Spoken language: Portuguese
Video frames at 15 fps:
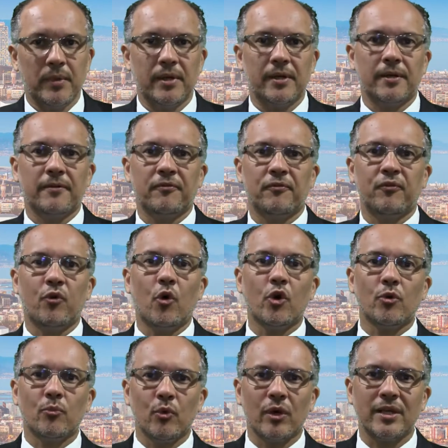uh,
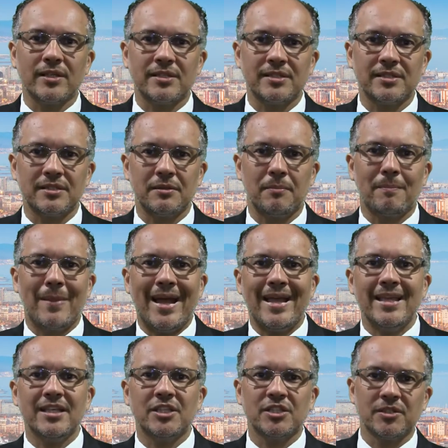fórmulas
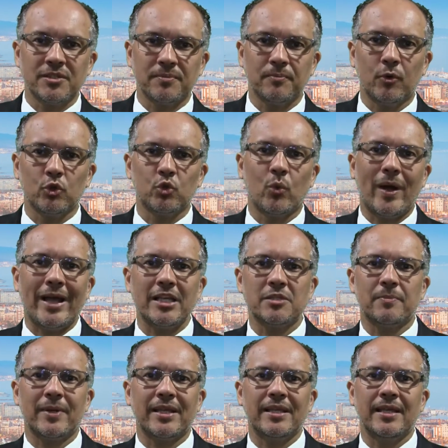mais
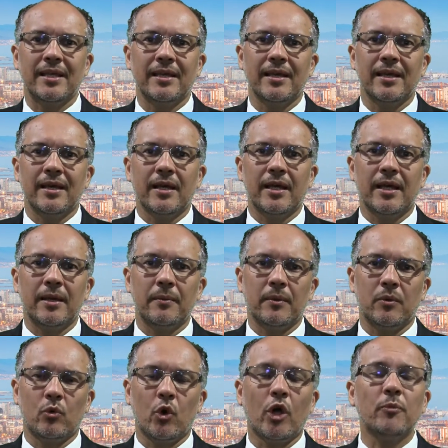pontuais para que re
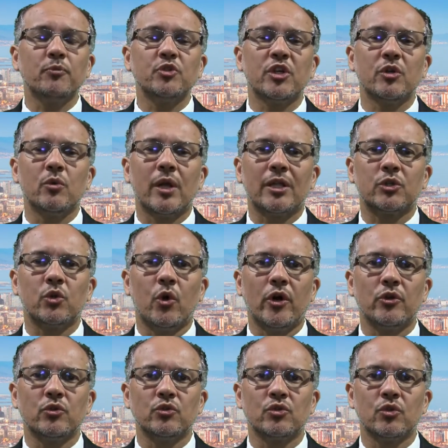corpos
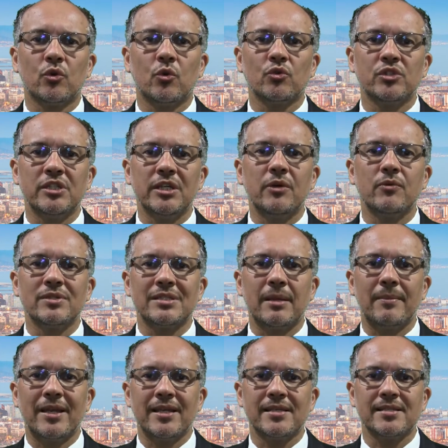regulatórios consigam
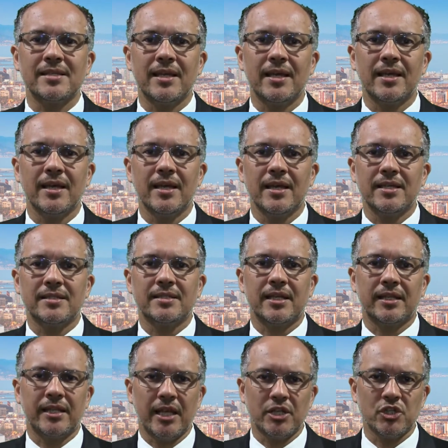estabelecer
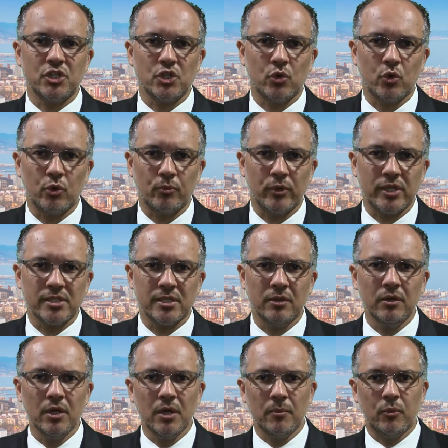estratégias de
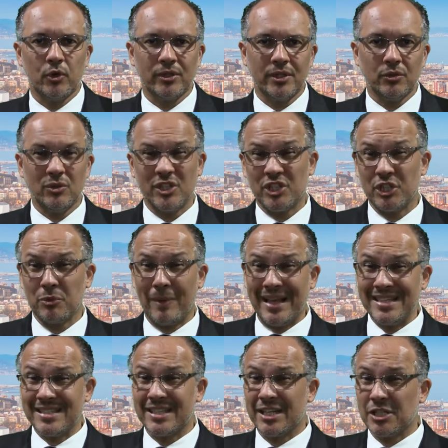incorporação, portanto, deixando
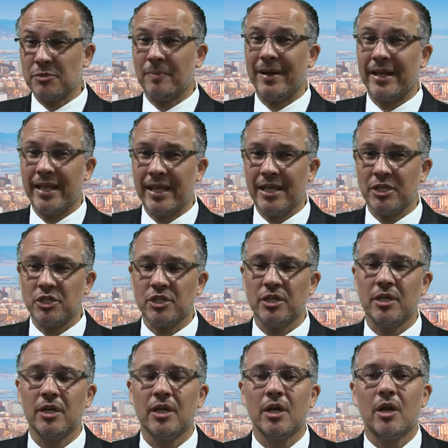mais
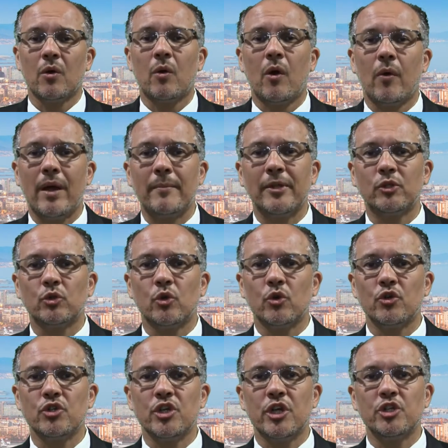transparente qual é a
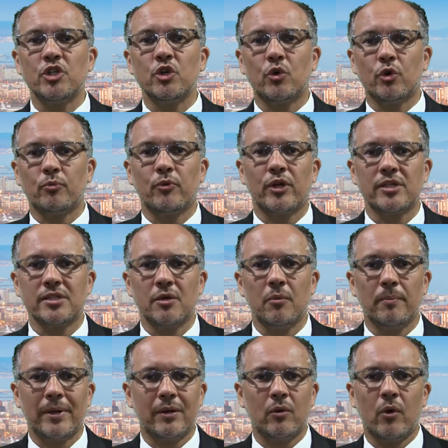metodologia de
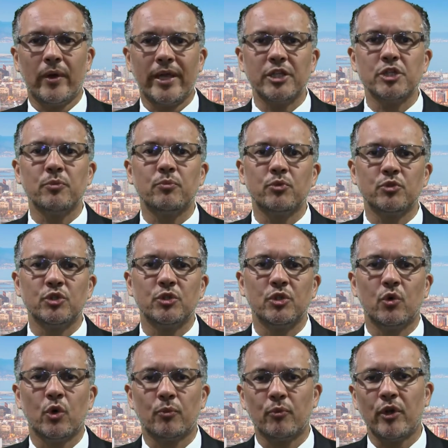incorporação para qualquer tipo de
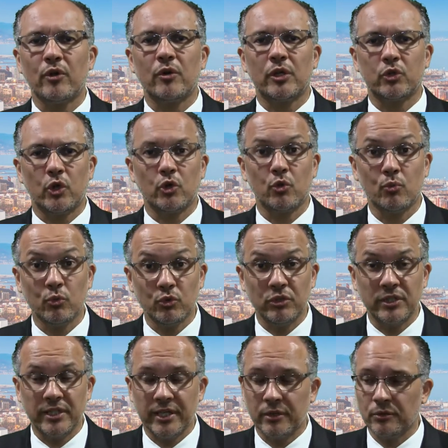corpo regulatório no
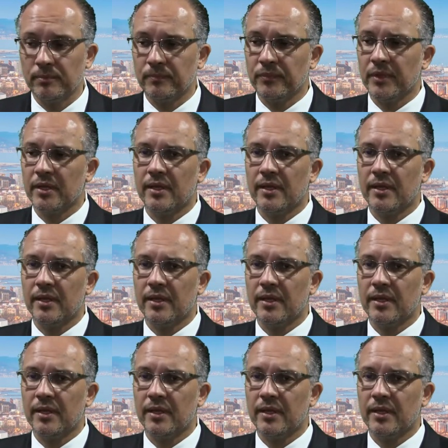mundo inteiro.